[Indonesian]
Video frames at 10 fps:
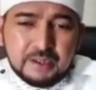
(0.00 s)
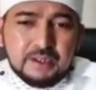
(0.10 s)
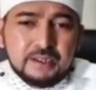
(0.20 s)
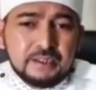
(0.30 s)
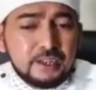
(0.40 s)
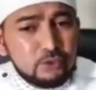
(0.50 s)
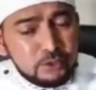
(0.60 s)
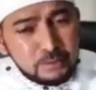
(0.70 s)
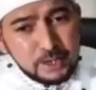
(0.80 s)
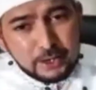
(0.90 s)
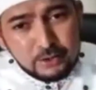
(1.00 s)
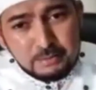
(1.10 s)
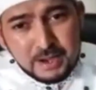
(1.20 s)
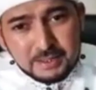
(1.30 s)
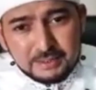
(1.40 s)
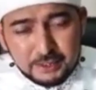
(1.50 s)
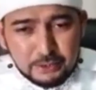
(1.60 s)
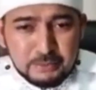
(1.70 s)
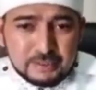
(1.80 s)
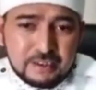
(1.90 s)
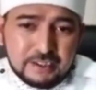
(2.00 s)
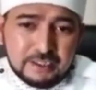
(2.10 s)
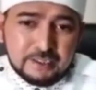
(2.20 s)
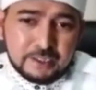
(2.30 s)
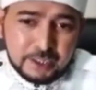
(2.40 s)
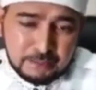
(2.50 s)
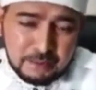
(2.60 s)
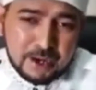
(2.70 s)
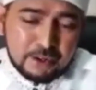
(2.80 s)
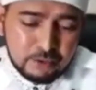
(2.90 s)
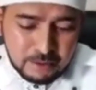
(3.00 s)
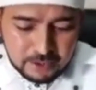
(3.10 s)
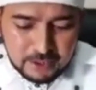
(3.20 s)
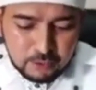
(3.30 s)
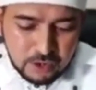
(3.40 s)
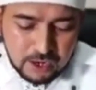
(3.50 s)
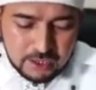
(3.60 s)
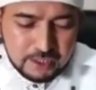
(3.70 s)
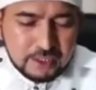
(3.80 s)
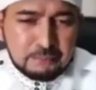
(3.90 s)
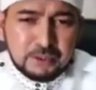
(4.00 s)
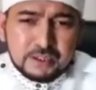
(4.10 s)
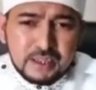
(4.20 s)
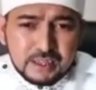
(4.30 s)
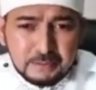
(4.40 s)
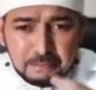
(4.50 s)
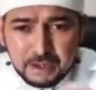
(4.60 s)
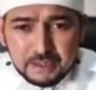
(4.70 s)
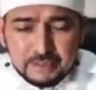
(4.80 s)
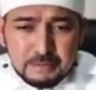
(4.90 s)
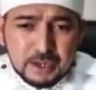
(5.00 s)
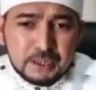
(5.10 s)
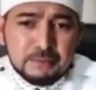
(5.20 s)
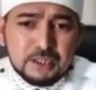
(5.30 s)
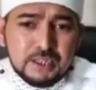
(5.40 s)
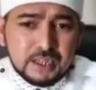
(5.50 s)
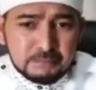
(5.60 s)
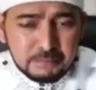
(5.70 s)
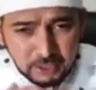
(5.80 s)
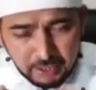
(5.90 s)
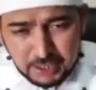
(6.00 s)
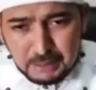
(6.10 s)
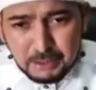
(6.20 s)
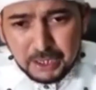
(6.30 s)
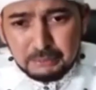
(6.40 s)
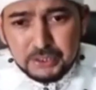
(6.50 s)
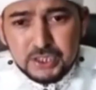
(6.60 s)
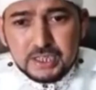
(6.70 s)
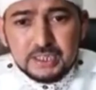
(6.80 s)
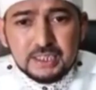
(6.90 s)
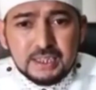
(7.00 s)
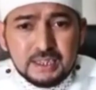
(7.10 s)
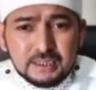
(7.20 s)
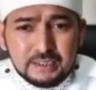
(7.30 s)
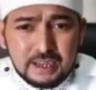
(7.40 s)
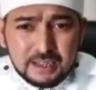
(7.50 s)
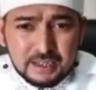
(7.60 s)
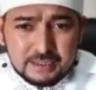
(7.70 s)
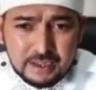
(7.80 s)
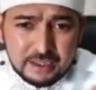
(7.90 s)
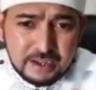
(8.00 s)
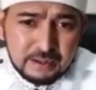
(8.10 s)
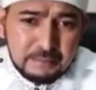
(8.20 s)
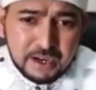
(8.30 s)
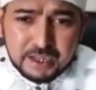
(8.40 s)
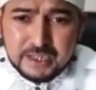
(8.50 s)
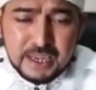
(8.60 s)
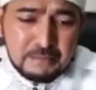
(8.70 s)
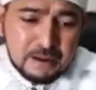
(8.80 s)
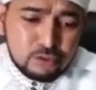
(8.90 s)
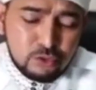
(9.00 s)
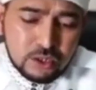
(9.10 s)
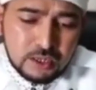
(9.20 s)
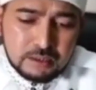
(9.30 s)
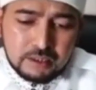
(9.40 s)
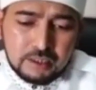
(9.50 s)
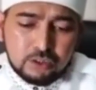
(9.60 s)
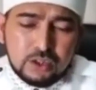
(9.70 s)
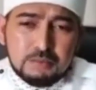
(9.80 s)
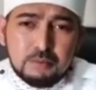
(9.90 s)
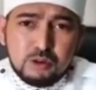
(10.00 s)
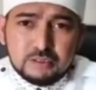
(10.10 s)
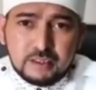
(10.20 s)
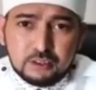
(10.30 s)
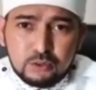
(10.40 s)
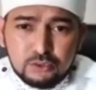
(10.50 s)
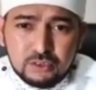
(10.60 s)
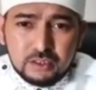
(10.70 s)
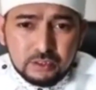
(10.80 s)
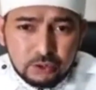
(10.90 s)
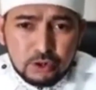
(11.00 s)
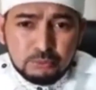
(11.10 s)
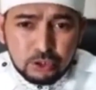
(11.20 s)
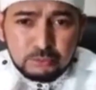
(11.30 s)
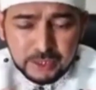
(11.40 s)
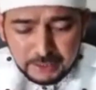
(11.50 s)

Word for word: lalu diberikan obat dari rumah sakit kita makan obatnya dua hari tapi ternyata panasnya makin menggila menggigilnya makin menjadi tidak ada cairan makanan yang masuk itu yang membuat saya terus drop-drop dan